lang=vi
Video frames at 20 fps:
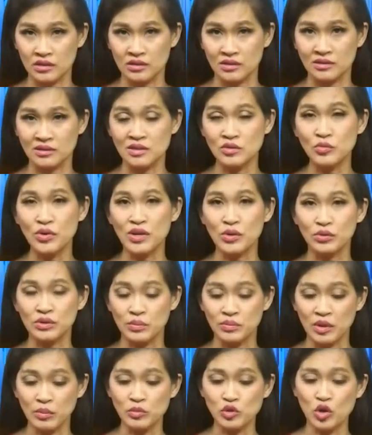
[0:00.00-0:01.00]
chính quyền của
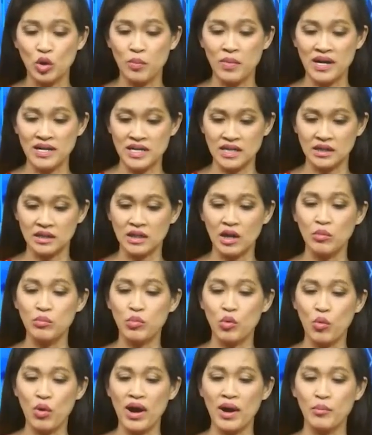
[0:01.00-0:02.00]
Tổng thống Joe Biden
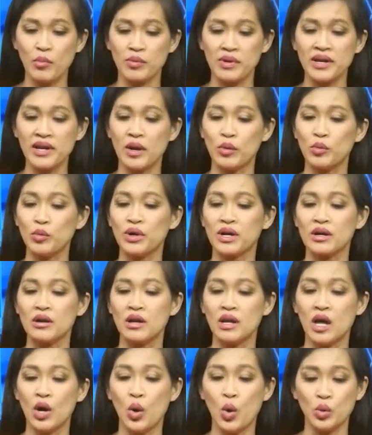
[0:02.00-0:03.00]
thông qua một cái đạo luật
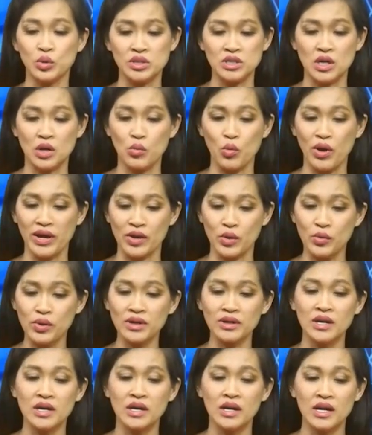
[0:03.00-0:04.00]
gọi là hỗ trợ ngoại
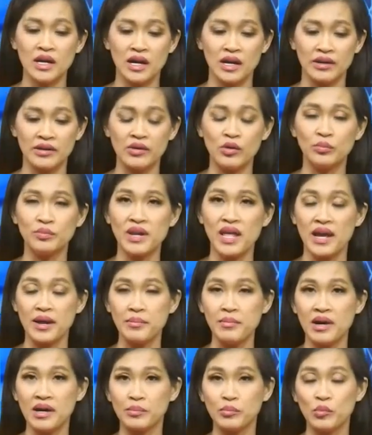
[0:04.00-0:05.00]
quốc, dùng để
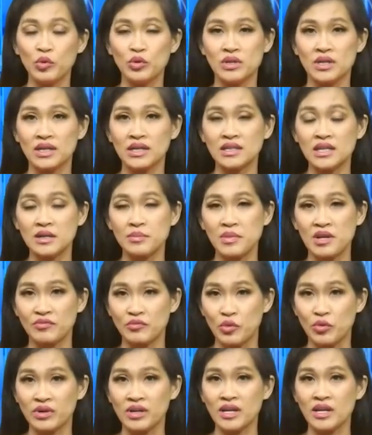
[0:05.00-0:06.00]
mà mua những cái thiết bị
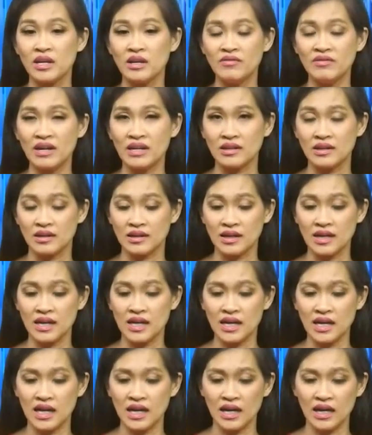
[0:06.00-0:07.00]
vũ khí và những
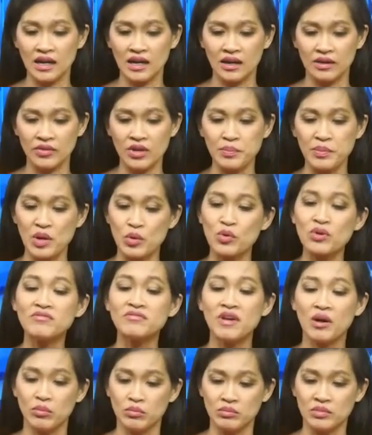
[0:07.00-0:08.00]
cái thiết bị quốc
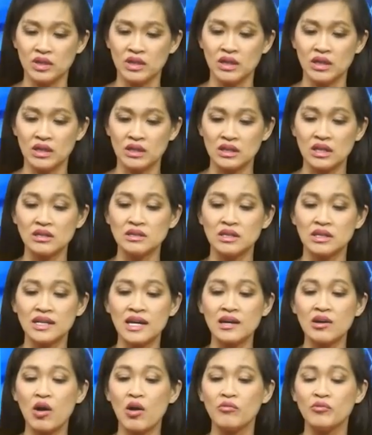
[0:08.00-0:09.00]
phòng từ những
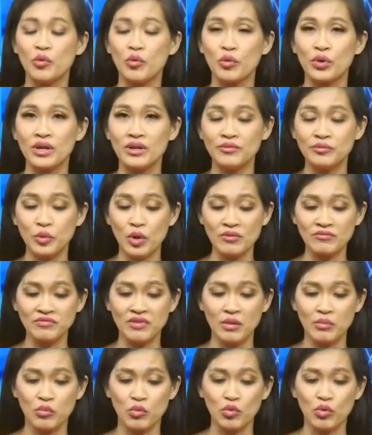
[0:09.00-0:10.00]
cái kho vũ khí quốc
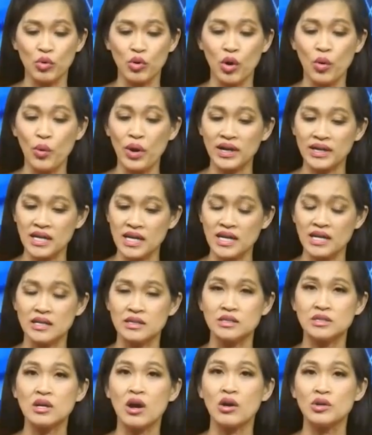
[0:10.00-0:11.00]
phòng của Hoa Kỳ
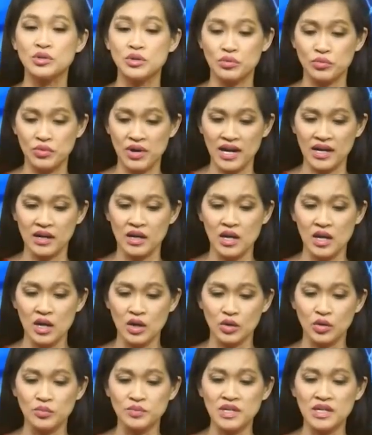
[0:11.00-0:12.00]
cho Ukraine,
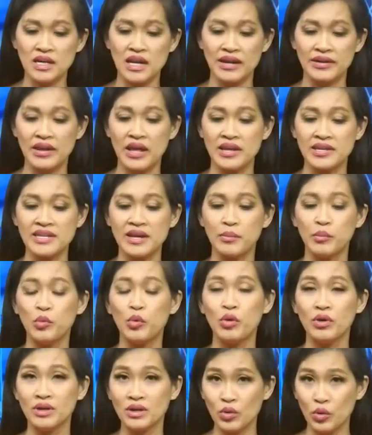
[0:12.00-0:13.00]
cũng như là để nhằm
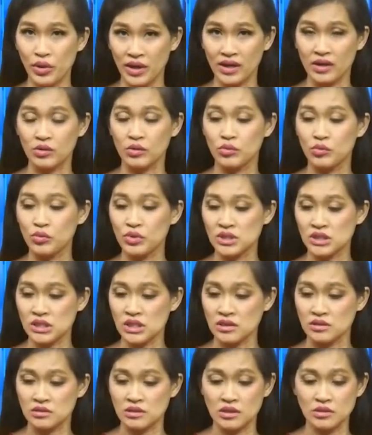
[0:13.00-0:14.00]
huấn luyện quân
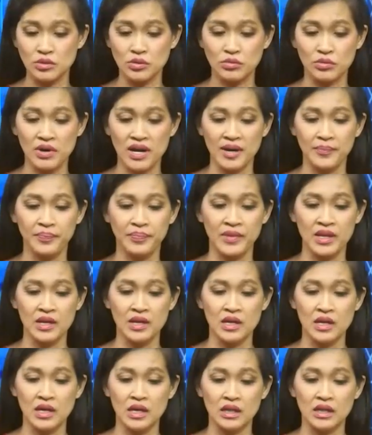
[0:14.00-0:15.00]
sự cho Ukraine.
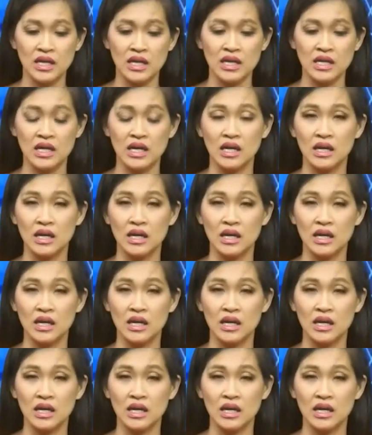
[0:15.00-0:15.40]
Thì